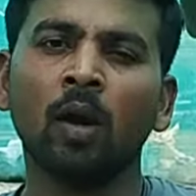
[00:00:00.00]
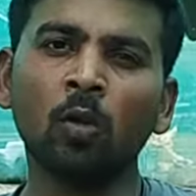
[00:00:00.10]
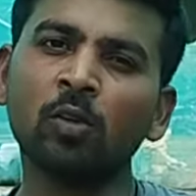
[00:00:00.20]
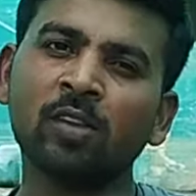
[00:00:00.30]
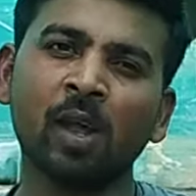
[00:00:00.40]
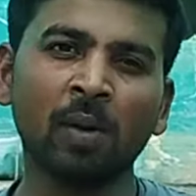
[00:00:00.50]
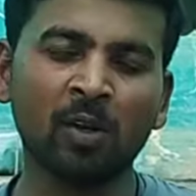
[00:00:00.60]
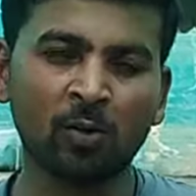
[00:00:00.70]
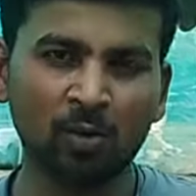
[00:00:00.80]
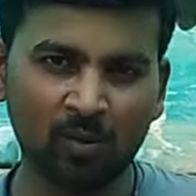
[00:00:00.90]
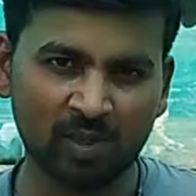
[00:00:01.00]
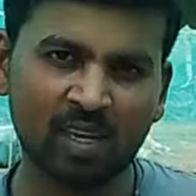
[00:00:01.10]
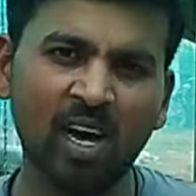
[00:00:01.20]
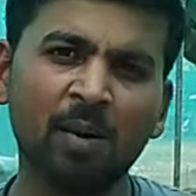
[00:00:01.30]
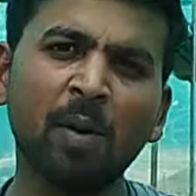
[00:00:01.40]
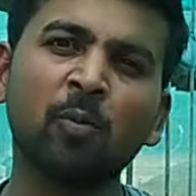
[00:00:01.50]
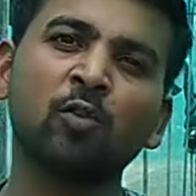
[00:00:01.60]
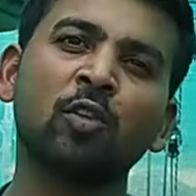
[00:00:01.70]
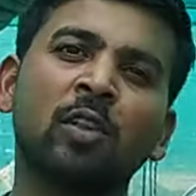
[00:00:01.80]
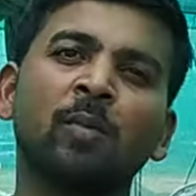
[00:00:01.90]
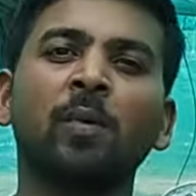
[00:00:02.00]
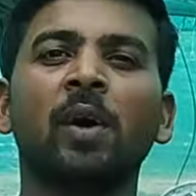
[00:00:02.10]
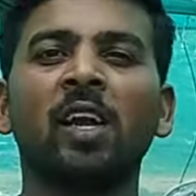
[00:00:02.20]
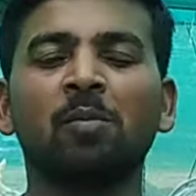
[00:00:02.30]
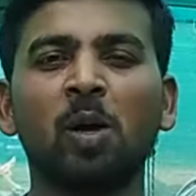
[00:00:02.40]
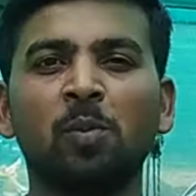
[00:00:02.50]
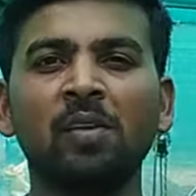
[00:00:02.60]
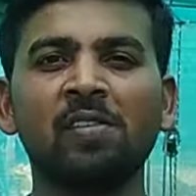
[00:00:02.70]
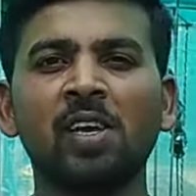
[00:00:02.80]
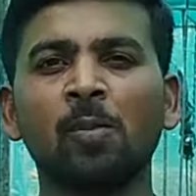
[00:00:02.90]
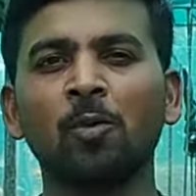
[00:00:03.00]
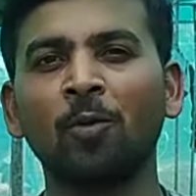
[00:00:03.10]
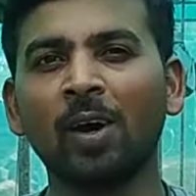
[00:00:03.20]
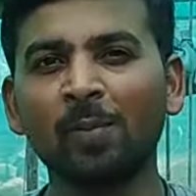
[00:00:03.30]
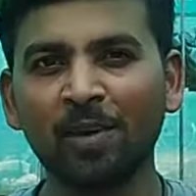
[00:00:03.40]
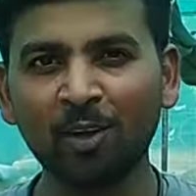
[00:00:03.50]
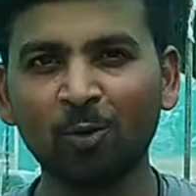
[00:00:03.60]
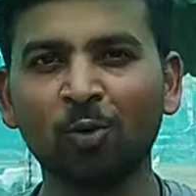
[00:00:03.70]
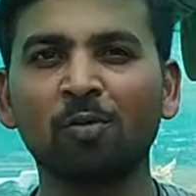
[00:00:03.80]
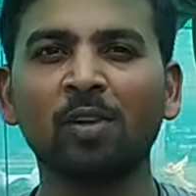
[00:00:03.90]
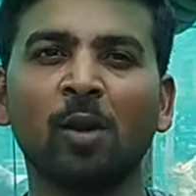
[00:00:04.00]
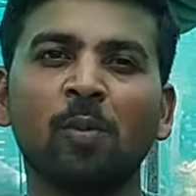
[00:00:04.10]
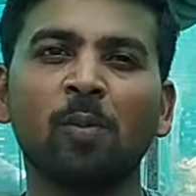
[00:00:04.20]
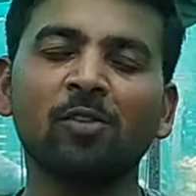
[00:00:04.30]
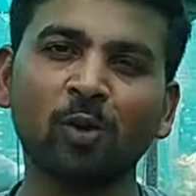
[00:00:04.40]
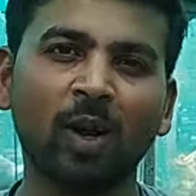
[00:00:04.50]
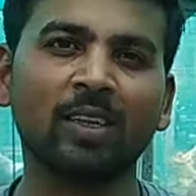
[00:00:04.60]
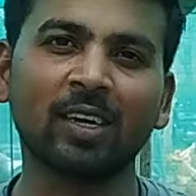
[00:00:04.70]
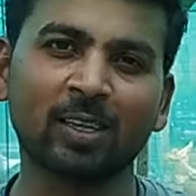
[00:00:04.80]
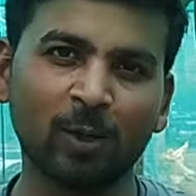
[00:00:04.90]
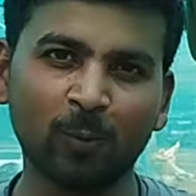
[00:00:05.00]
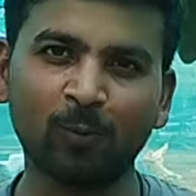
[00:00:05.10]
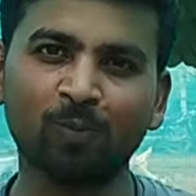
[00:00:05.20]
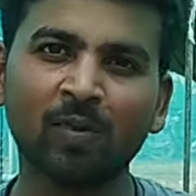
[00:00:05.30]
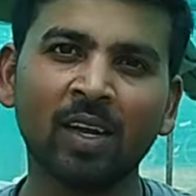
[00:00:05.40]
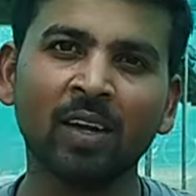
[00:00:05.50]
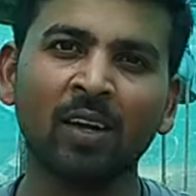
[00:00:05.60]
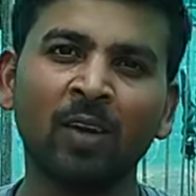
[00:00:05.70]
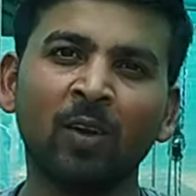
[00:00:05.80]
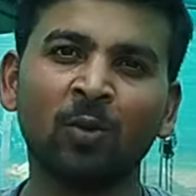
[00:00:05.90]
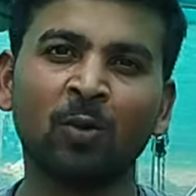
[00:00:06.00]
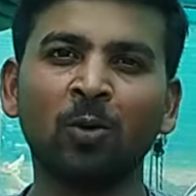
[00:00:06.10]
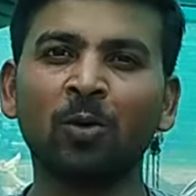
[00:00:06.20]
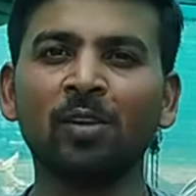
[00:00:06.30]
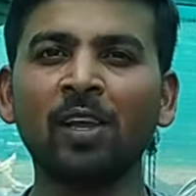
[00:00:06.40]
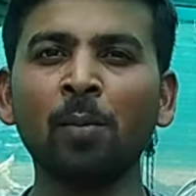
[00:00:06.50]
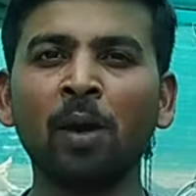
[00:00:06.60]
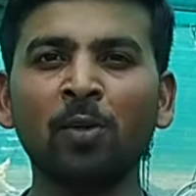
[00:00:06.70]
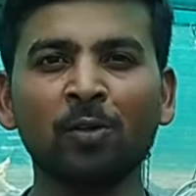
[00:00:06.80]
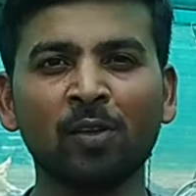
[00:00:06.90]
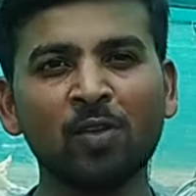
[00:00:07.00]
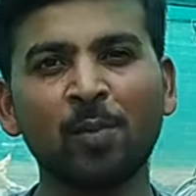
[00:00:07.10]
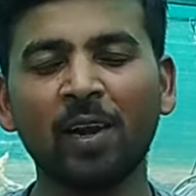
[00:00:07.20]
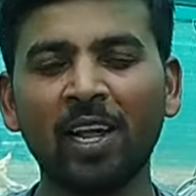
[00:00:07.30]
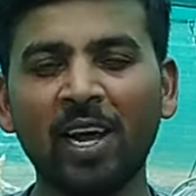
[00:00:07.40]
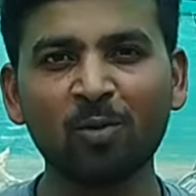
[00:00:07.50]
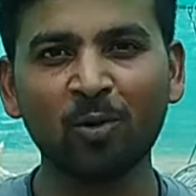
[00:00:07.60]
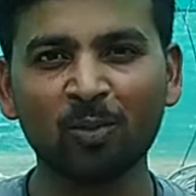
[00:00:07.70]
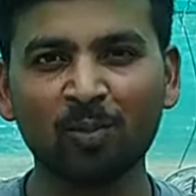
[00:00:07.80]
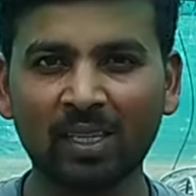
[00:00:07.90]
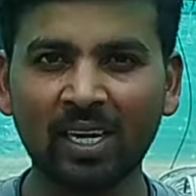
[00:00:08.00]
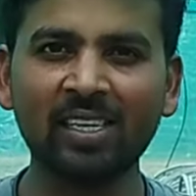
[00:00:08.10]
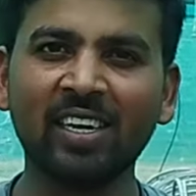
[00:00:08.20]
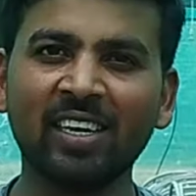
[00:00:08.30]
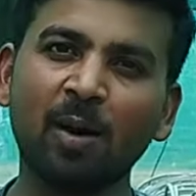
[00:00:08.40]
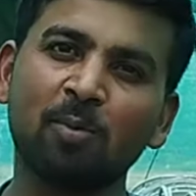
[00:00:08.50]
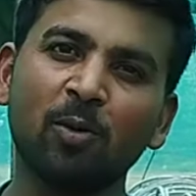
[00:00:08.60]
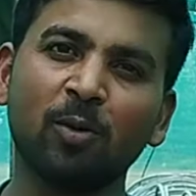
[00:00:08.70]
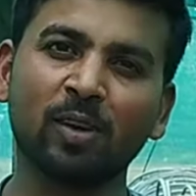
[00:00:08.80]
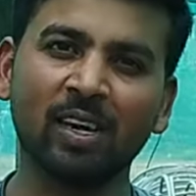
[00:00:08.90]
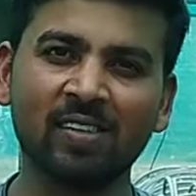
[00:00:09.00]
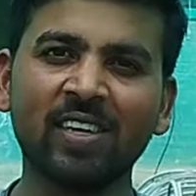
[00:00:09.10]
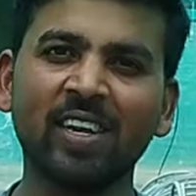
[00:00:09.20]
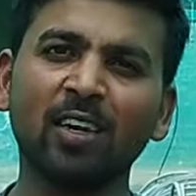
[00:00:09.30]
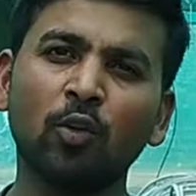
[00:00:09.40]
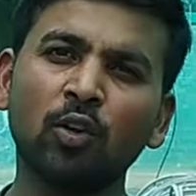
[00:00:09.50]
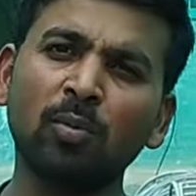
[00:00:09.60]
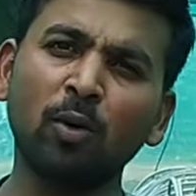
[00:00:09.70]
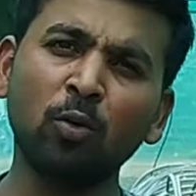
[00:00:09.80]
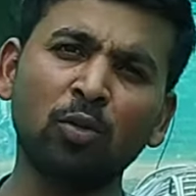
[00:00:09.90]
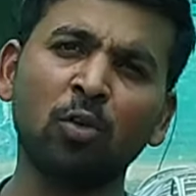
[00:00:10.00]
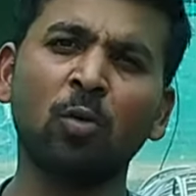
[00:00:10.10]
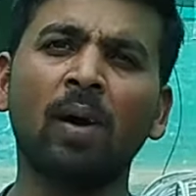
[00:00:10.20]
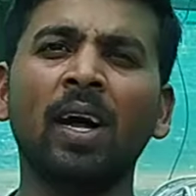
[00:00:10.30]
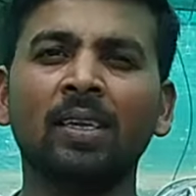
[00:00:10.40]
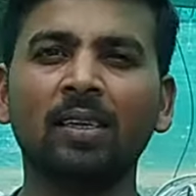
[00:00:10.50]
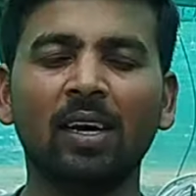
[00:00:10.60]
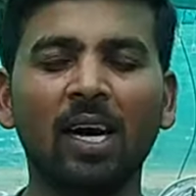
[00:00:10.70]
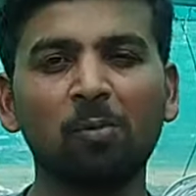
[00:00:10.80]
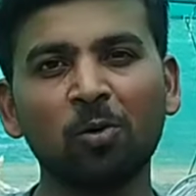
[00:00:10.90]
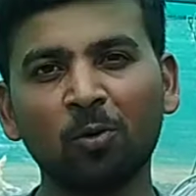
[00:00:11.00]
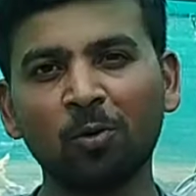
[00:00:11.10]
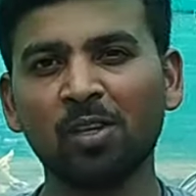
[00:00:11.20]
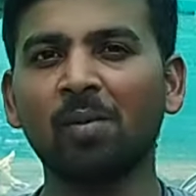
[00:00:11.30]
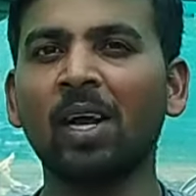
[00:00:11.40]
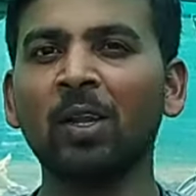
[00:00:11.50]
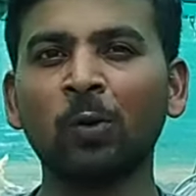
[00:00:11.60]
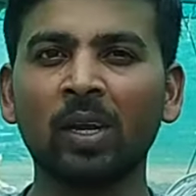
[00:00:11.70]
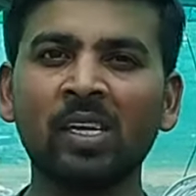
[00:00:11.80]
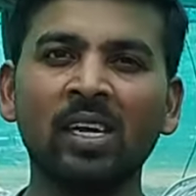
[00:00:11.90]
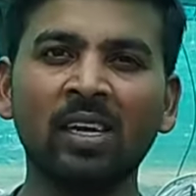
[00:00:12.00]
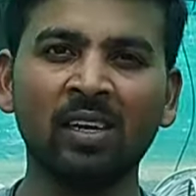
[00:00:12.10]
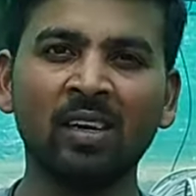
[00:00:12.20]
हेलो किसान भाइयों नमस्कार मैं पुरुषोत्तम वर्मा एक बार फिर से आप लोगों का अपने यूट्यूब चैनल पर स्वागत करता हूं तो किसान भाइयों सबसे पहले आप लोग बताइए कि आप लोग कैसे हैं क्योंकि बहुत दिनों बाद आप लोगों से बात हो रही है